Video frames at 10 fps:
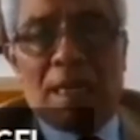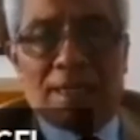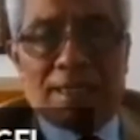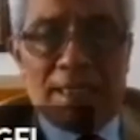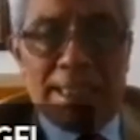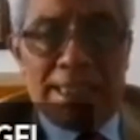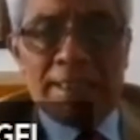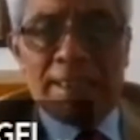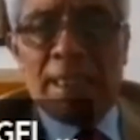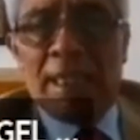la
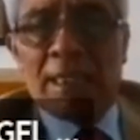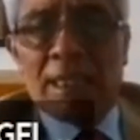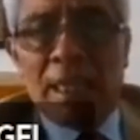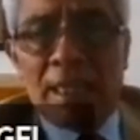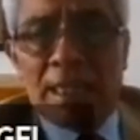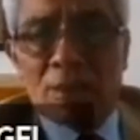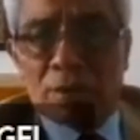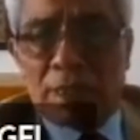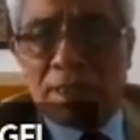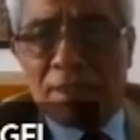resiliencia y la
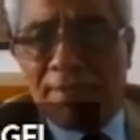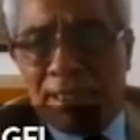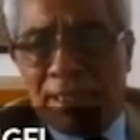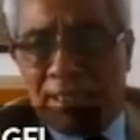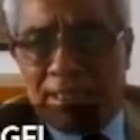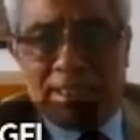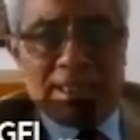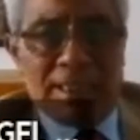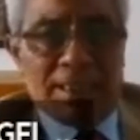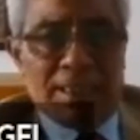sostenibilidad de
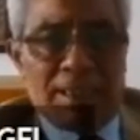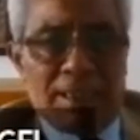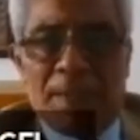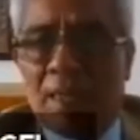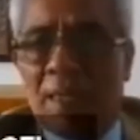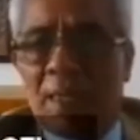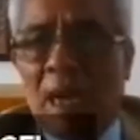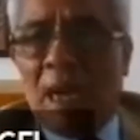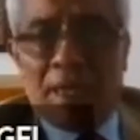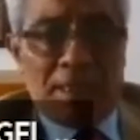este sistema
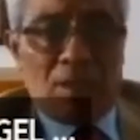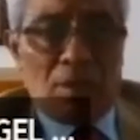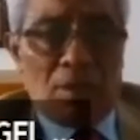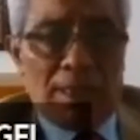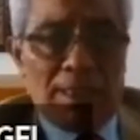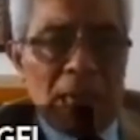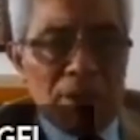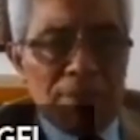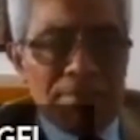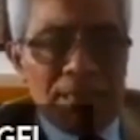agrícola.
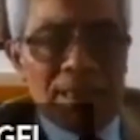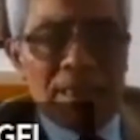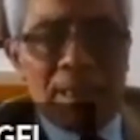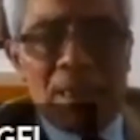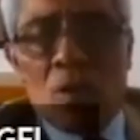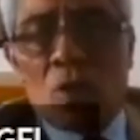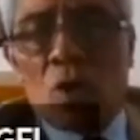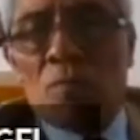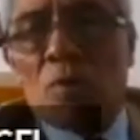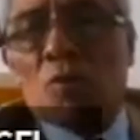Ahora bien,
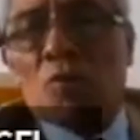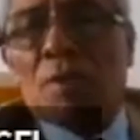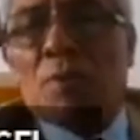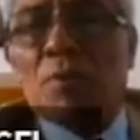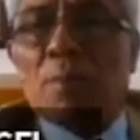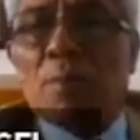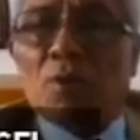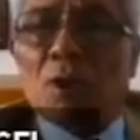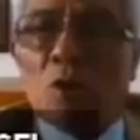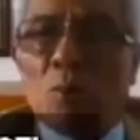¿cómo contribuye el
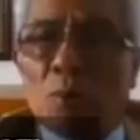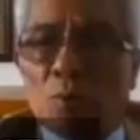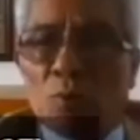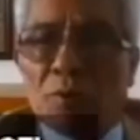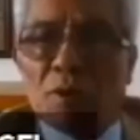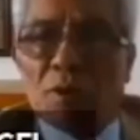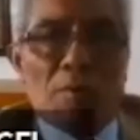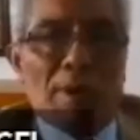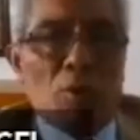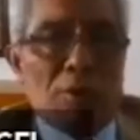modelo productor
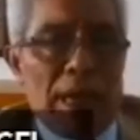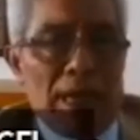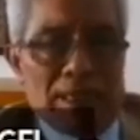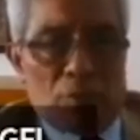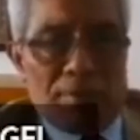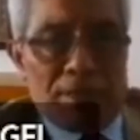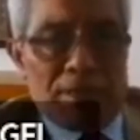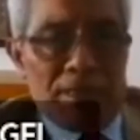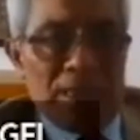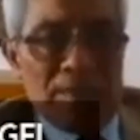innovador a la
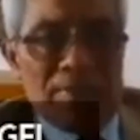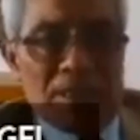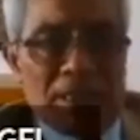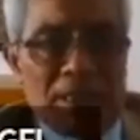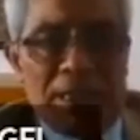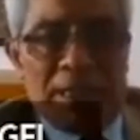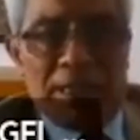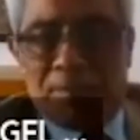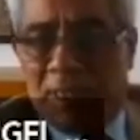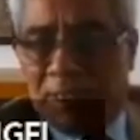soberanía alimentaria
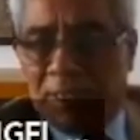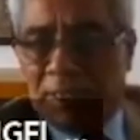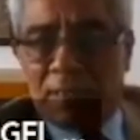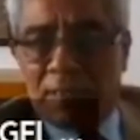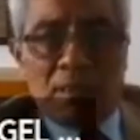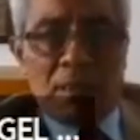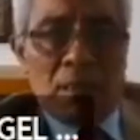en maíz?